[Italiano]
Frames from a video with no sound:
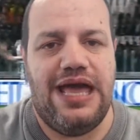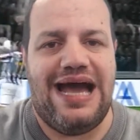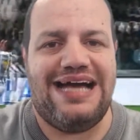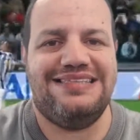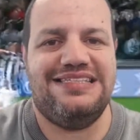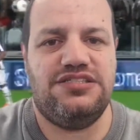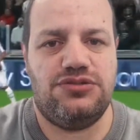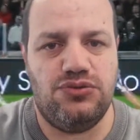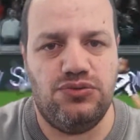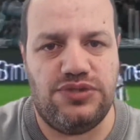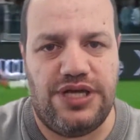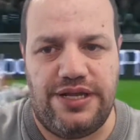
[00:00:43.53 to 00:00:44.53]
a
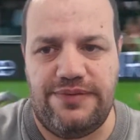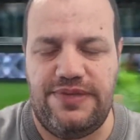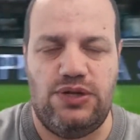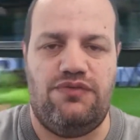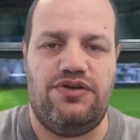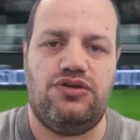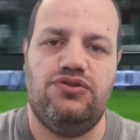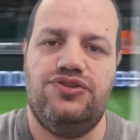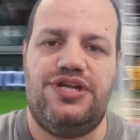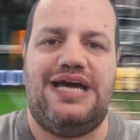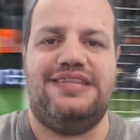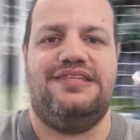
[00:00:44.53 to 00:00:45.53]
discutere i nuovi
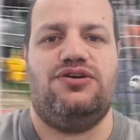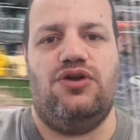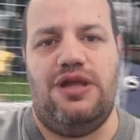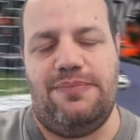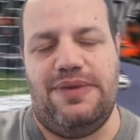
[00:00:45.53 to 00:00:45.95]
contratti con le